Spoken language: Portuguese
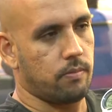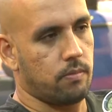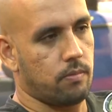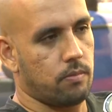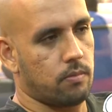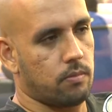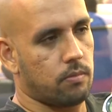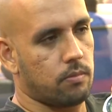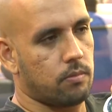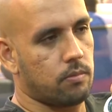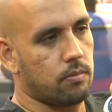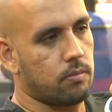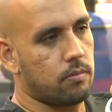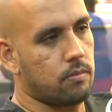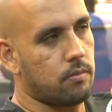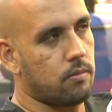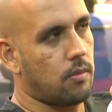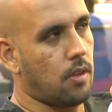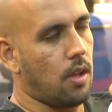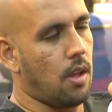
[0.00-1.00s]
isso?
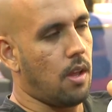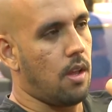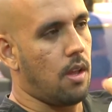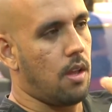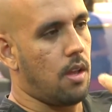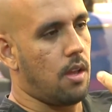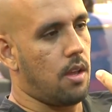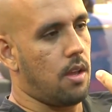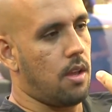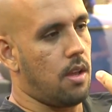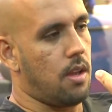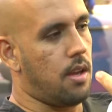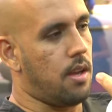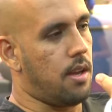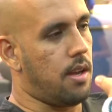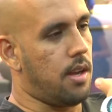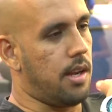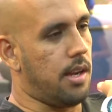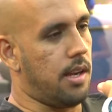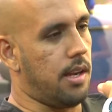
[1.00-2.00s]

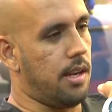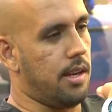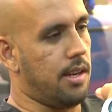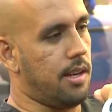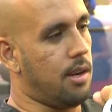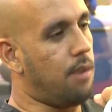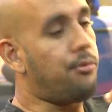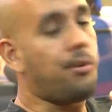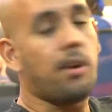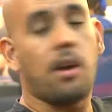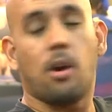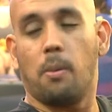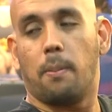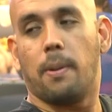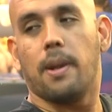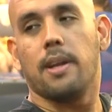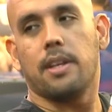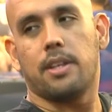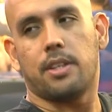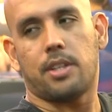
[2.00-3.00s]
É, não foi algo
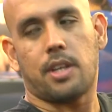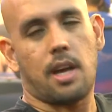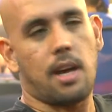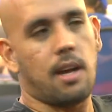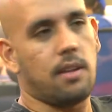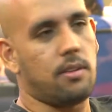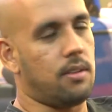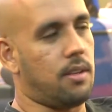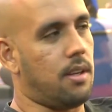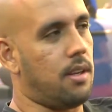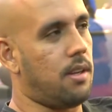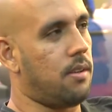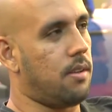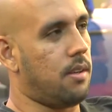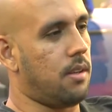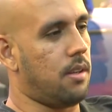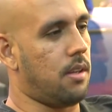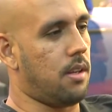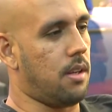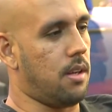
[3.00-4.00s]
planejado, né?
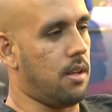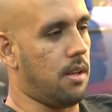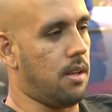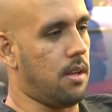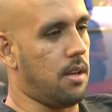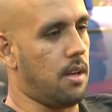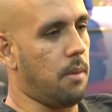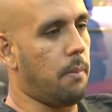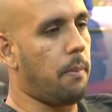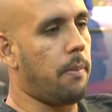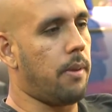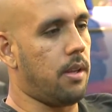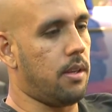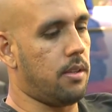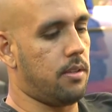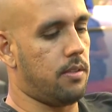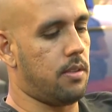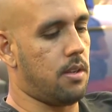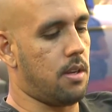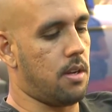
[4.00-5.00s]
A, a,
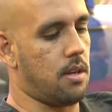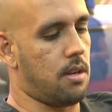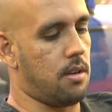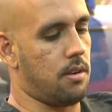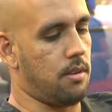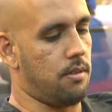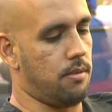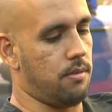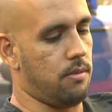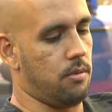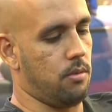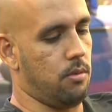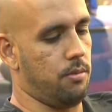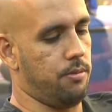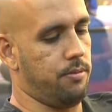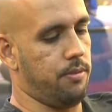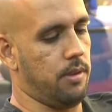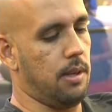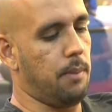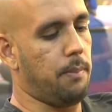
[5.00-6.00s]
empresa, o
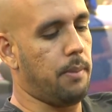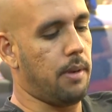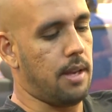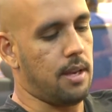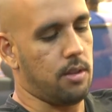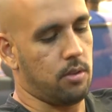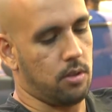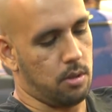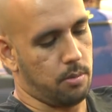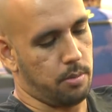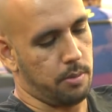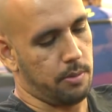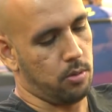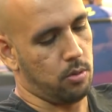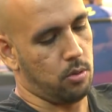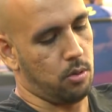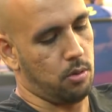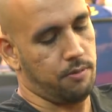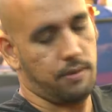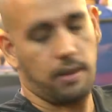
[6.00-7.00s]
Felipe Neto, que era o primeiro
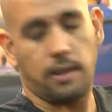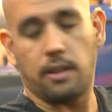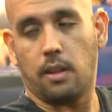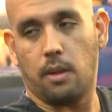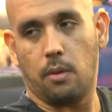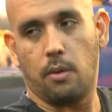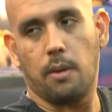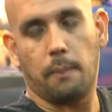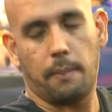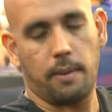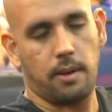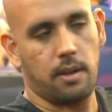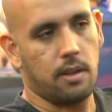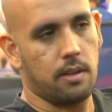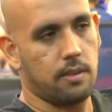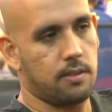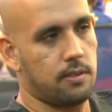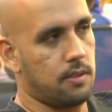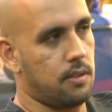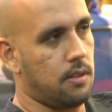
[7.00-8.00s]
dono, vendeu a
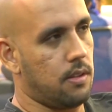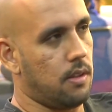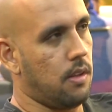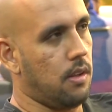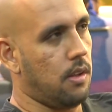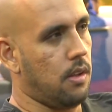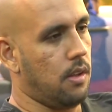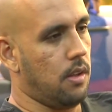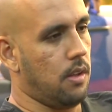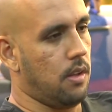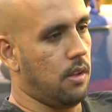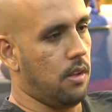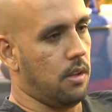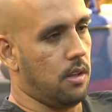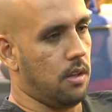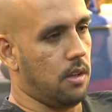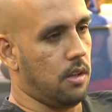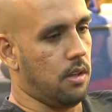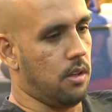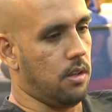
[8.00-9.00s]
empresa
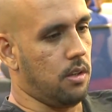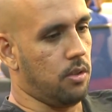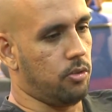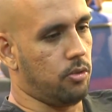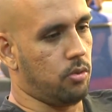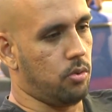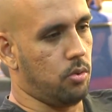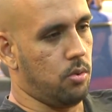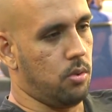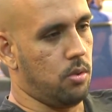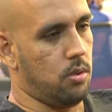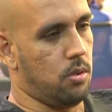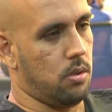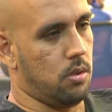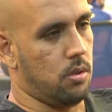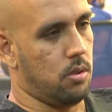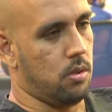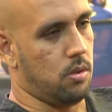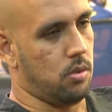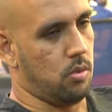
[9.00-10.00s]
e nisso
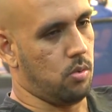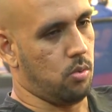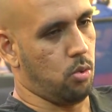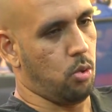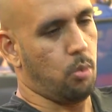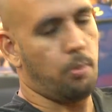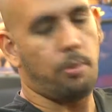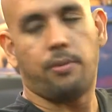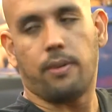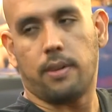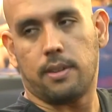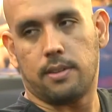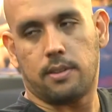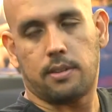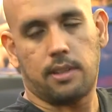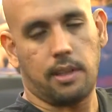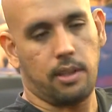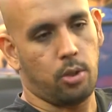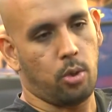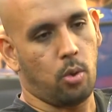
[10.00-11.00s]
um grupo
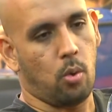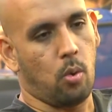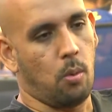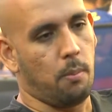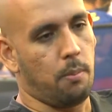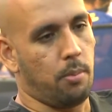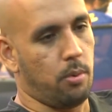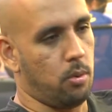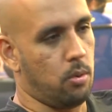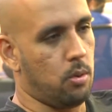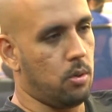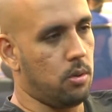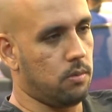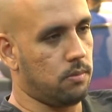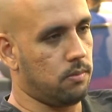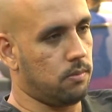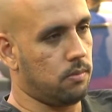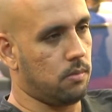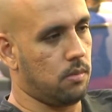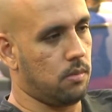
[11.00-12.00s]
francês comprou